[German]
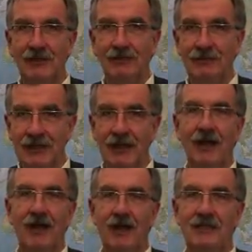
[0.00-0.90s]

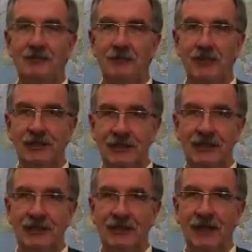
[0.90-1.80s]
Wir als
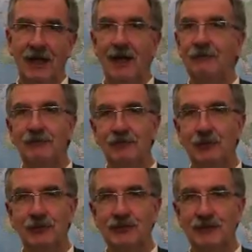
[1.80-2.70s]
Politik haben
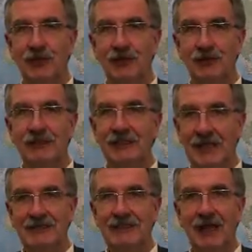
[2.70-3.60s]
dafür zu sorgen,
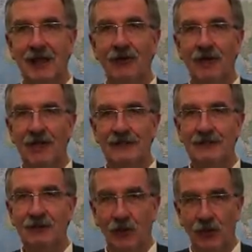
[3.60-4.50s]
dass sie auch
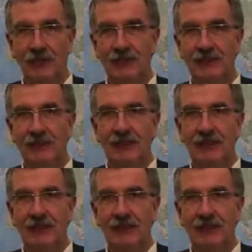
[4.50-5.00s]
reisen können.